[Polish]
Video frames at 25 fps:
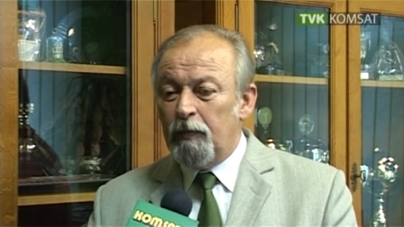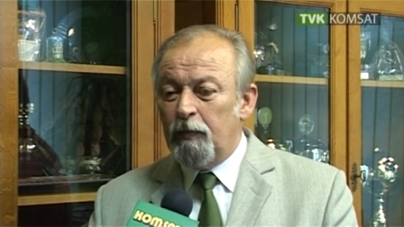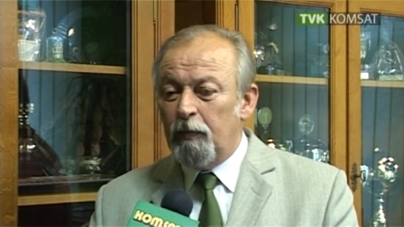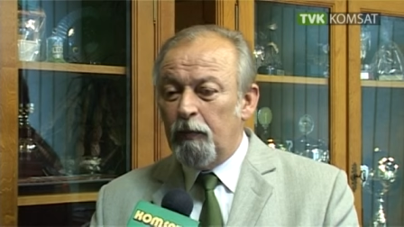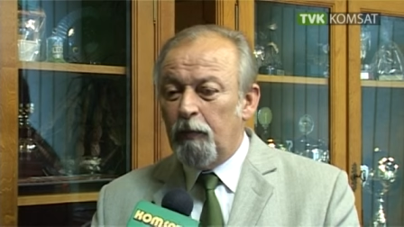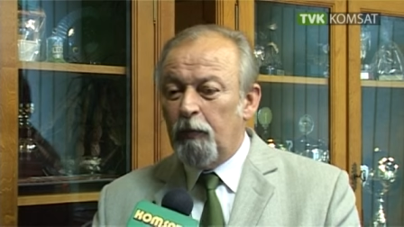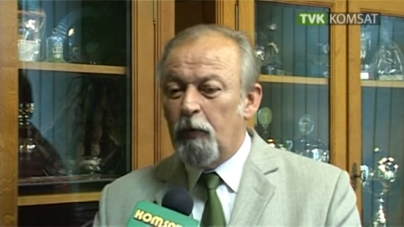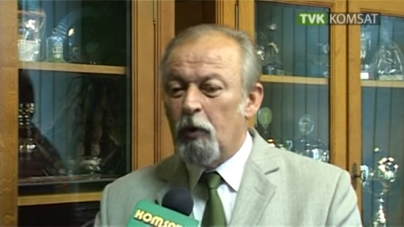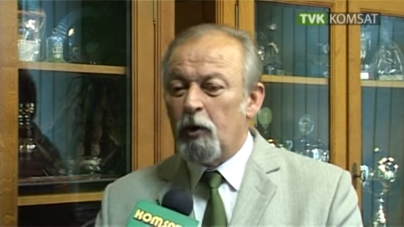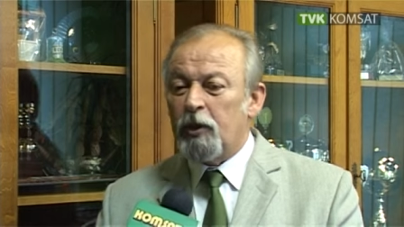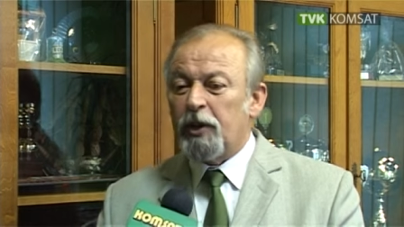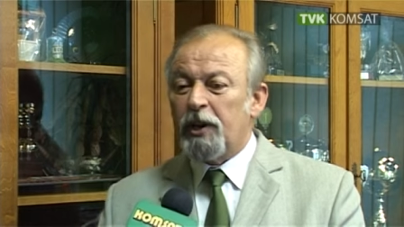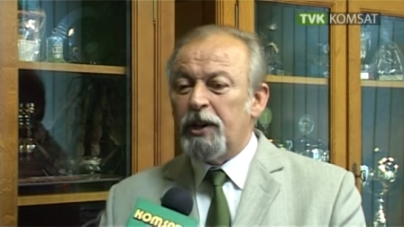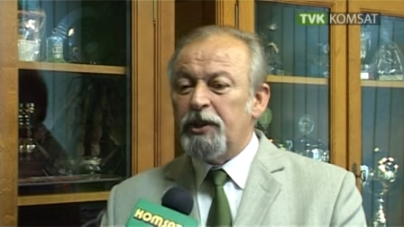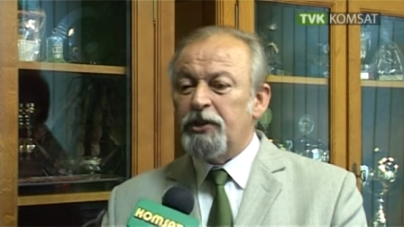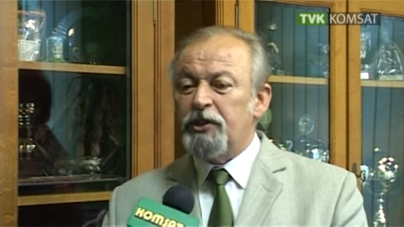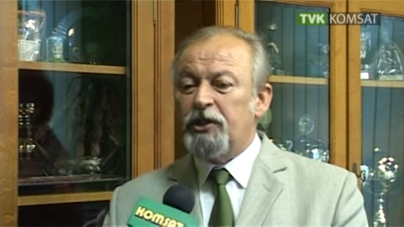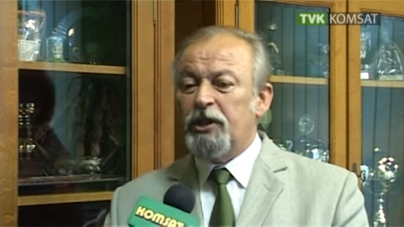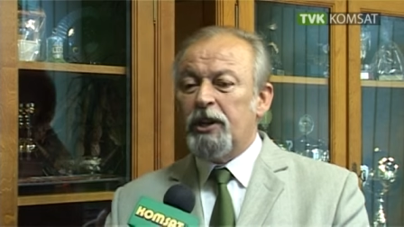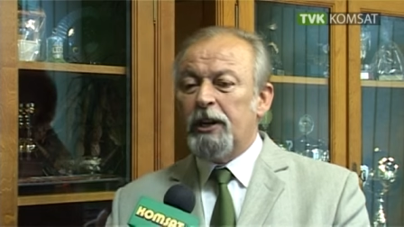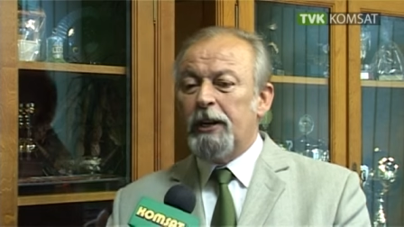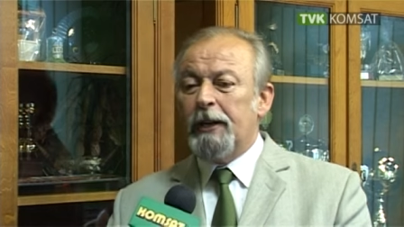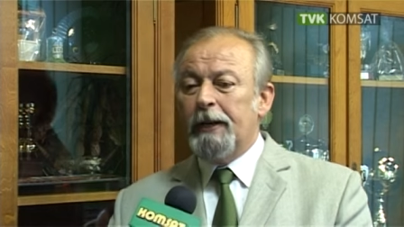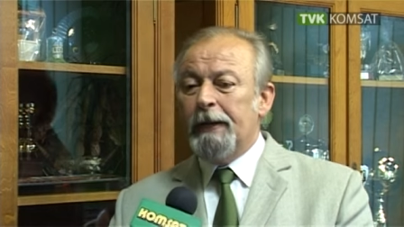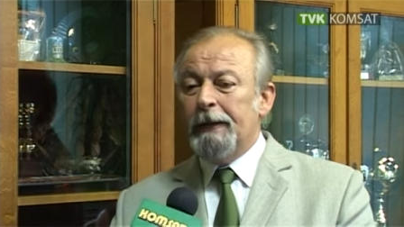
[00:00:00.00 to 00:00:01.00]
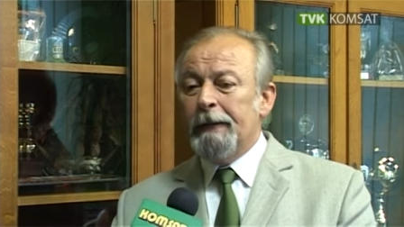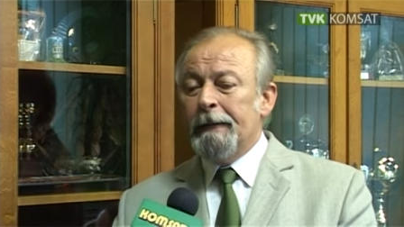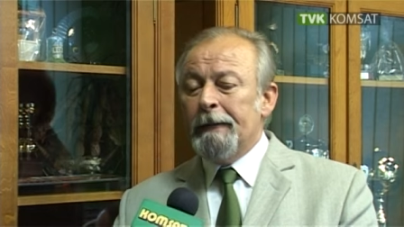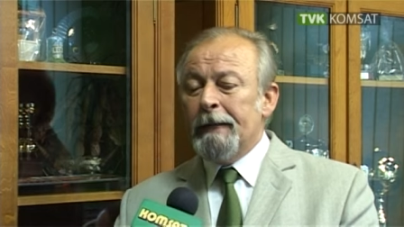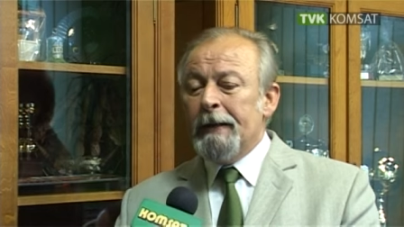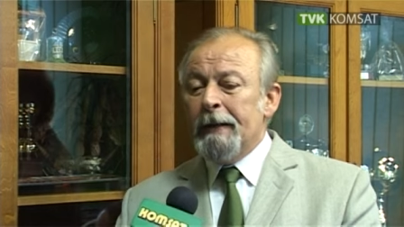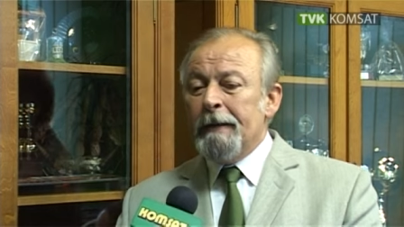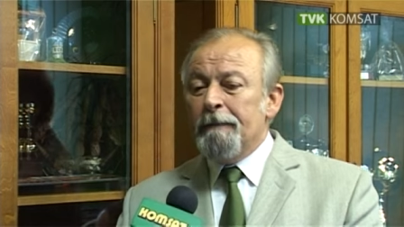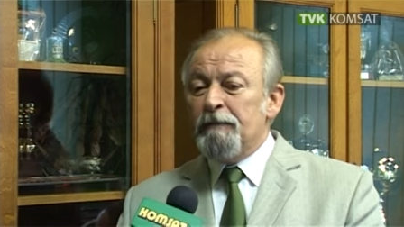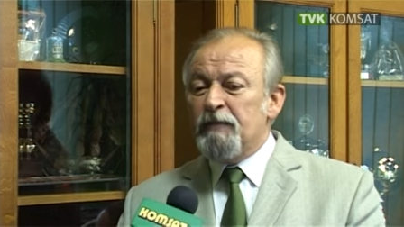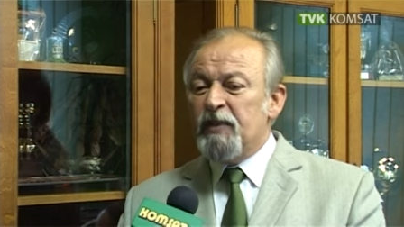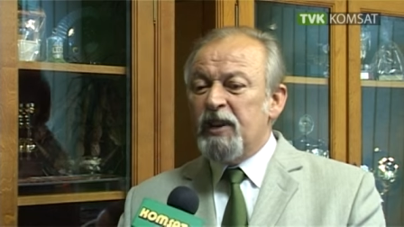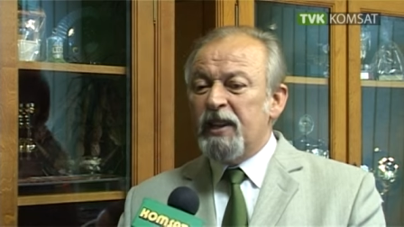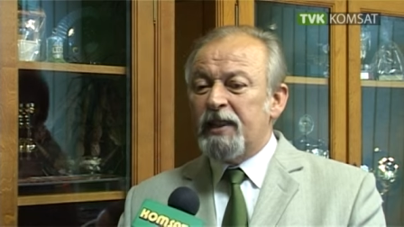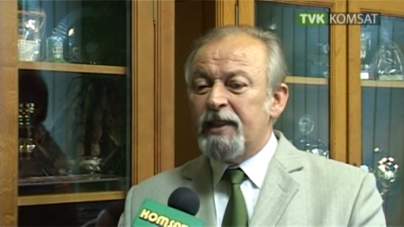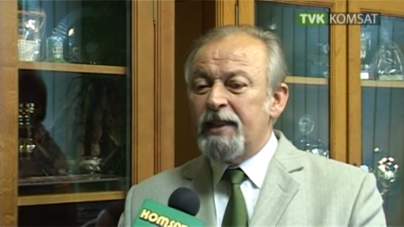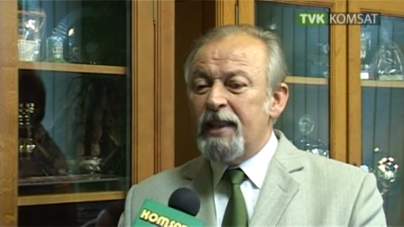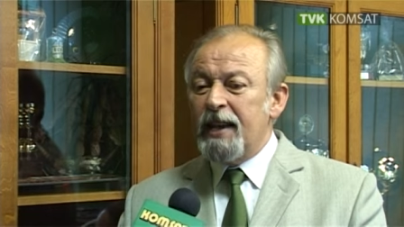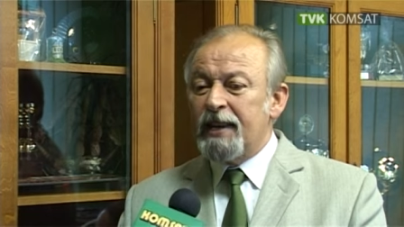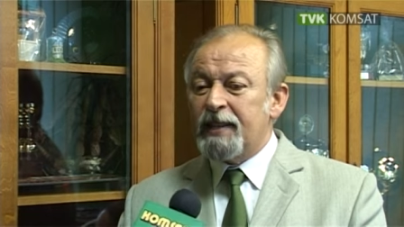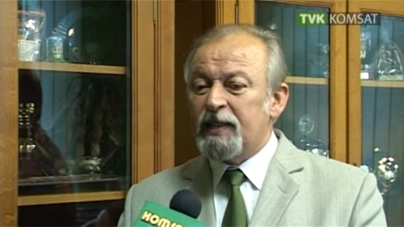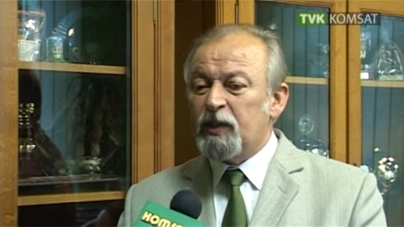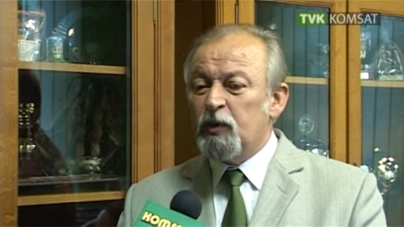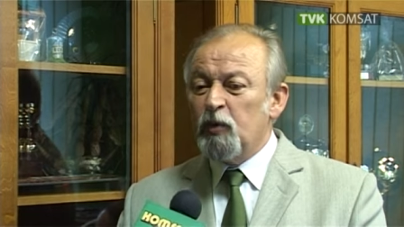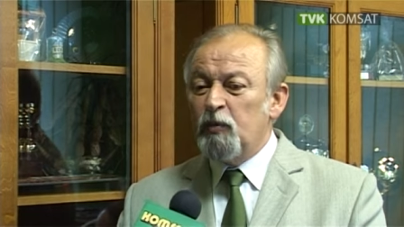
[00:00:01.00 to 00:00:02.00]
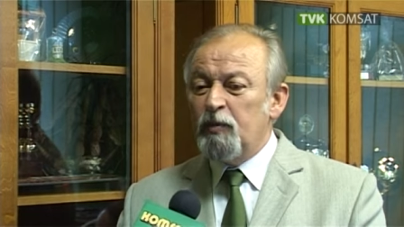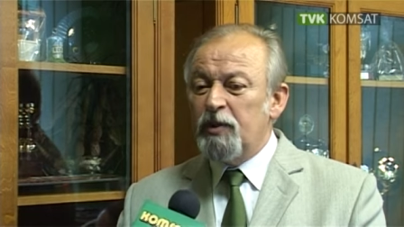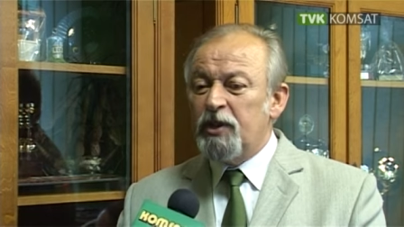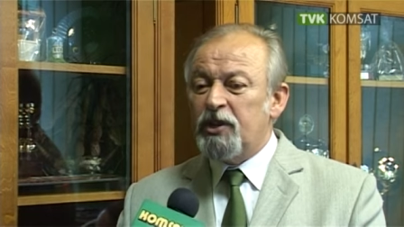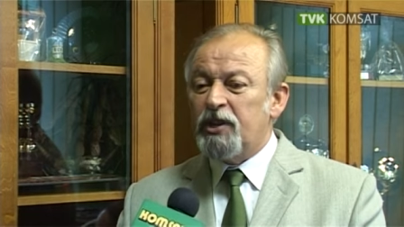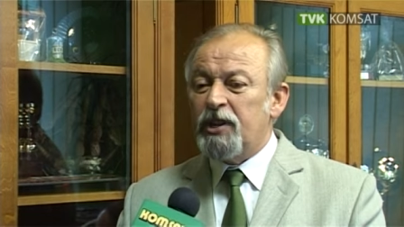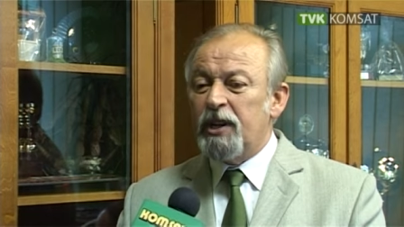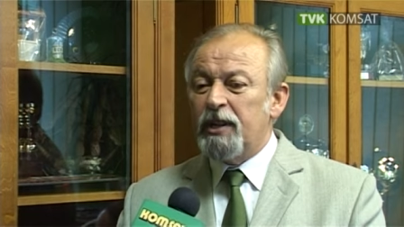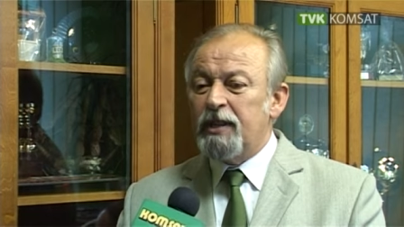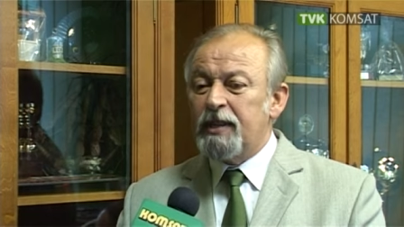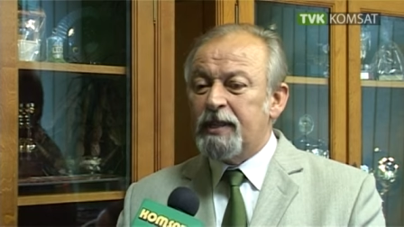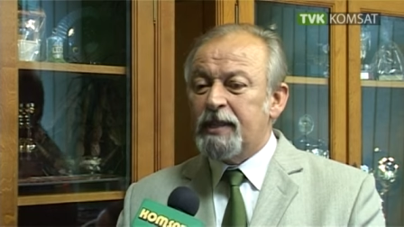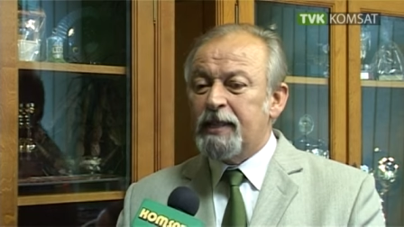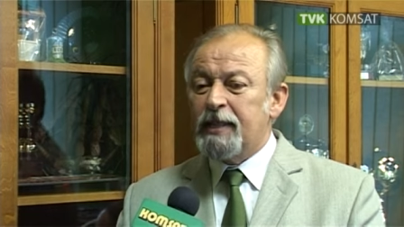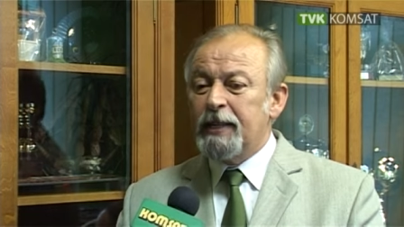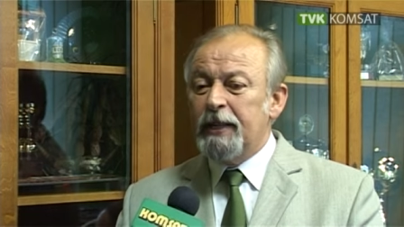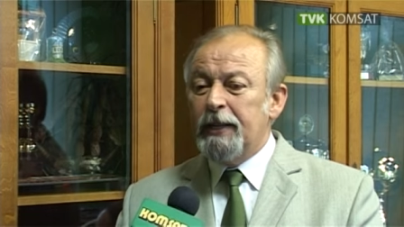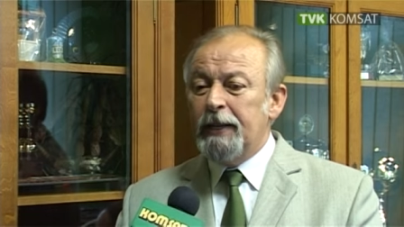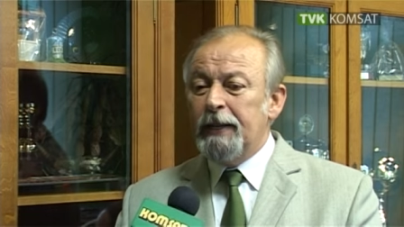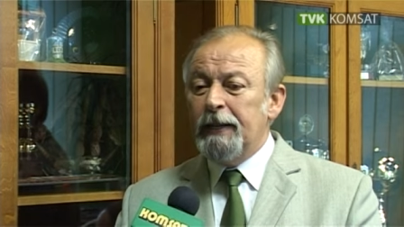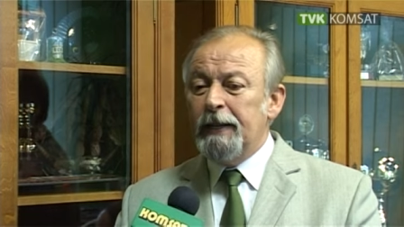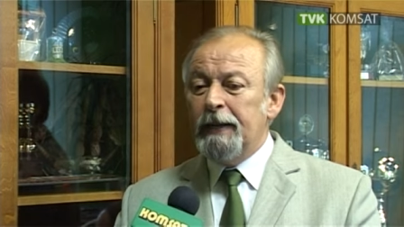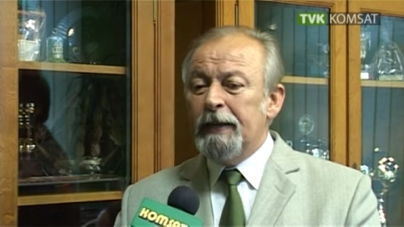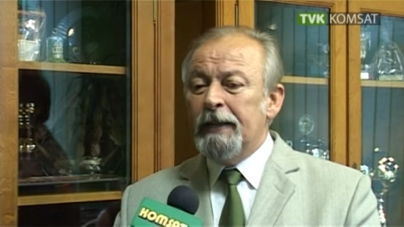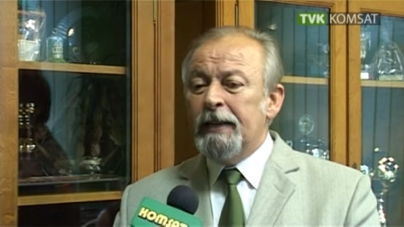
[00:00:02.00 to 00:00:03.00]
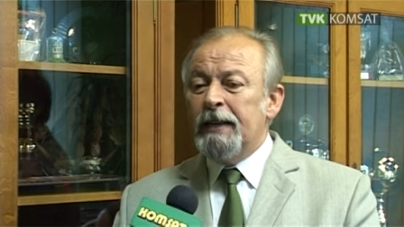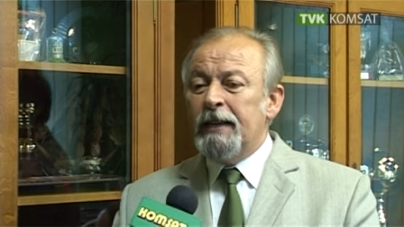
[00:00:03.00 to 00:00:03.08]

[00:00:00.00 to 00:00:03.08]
w okresie 15 miesięcy